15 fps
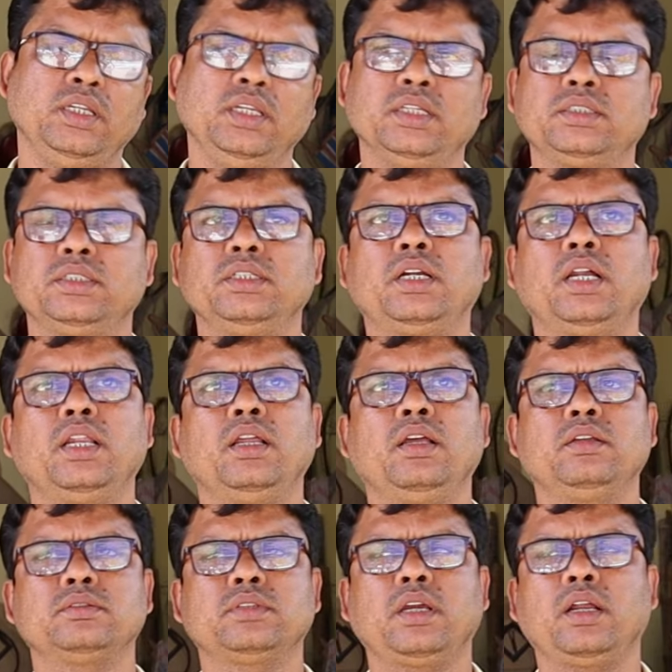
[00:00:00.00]
ইলেকট্রিক
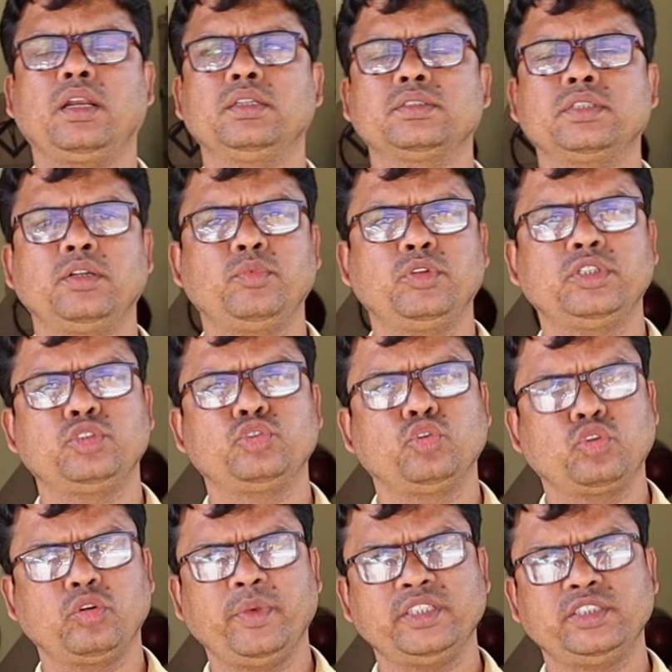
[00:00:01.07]
কানেকশন বলতে
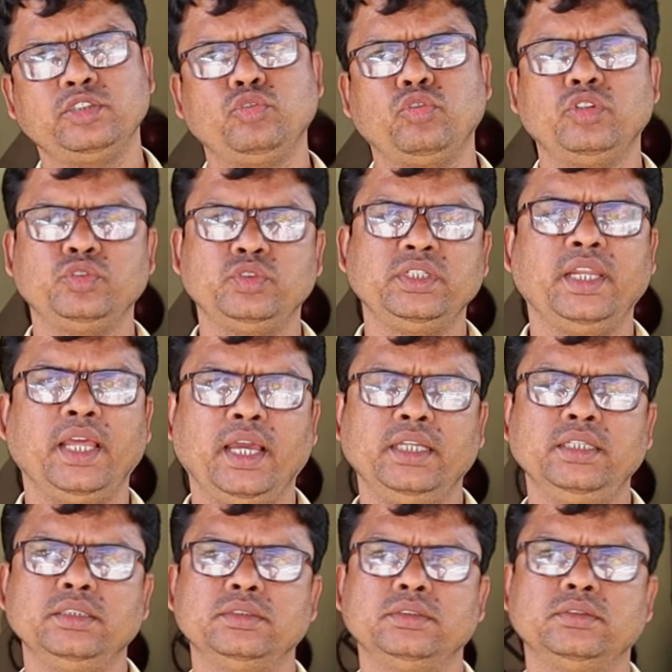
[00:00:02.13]
ছোট মেশিনগুলো যদি
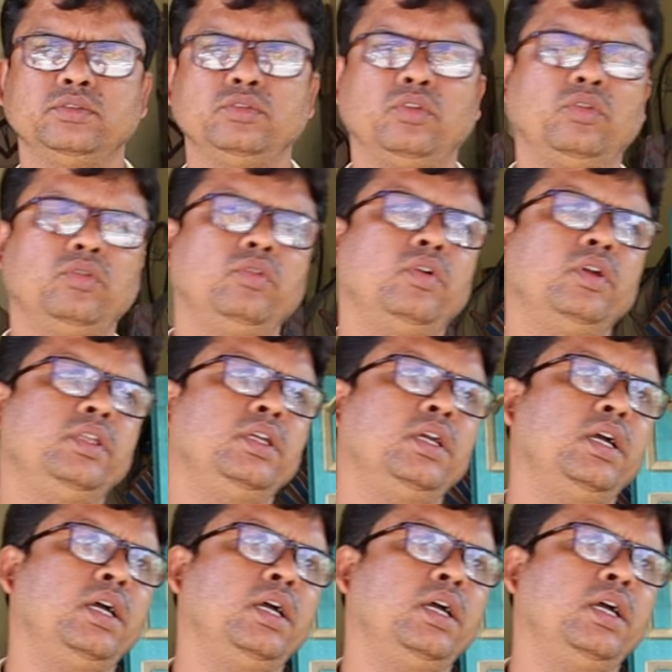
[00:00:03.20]
নেয় ধরুন ওই